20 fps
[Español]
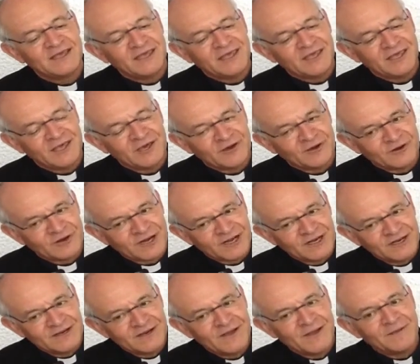y
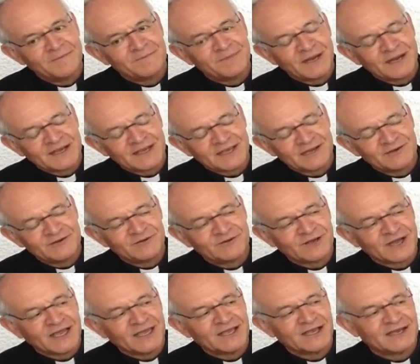oren para que no
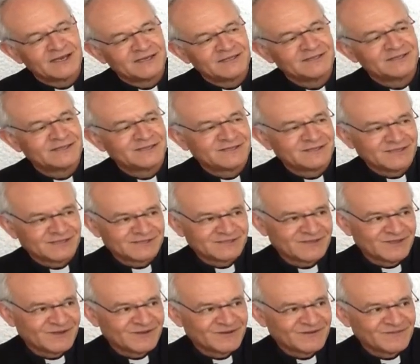caigan en
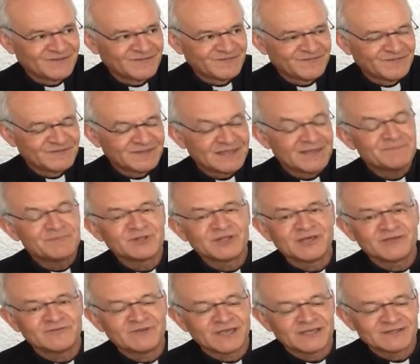tentación. Tiempo
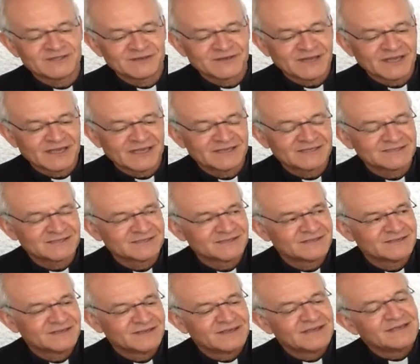de adviento, ¿qué es?
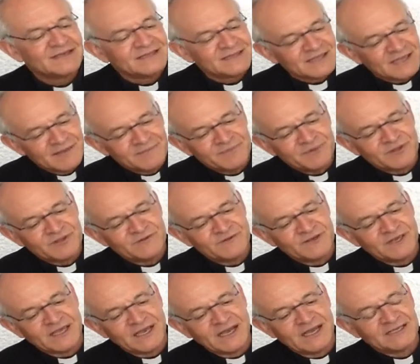Tiempo de
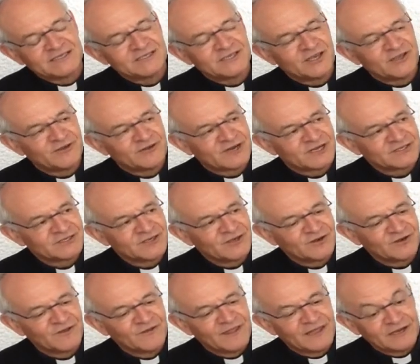vigilancia y
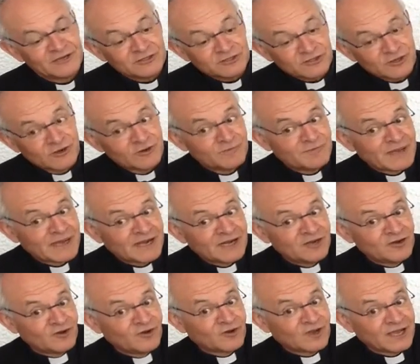oración. No solo para
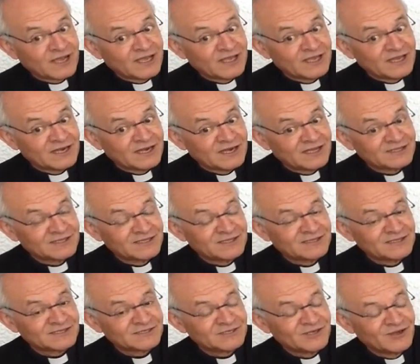no caer en la
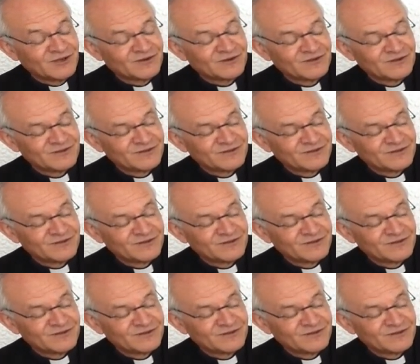tentación,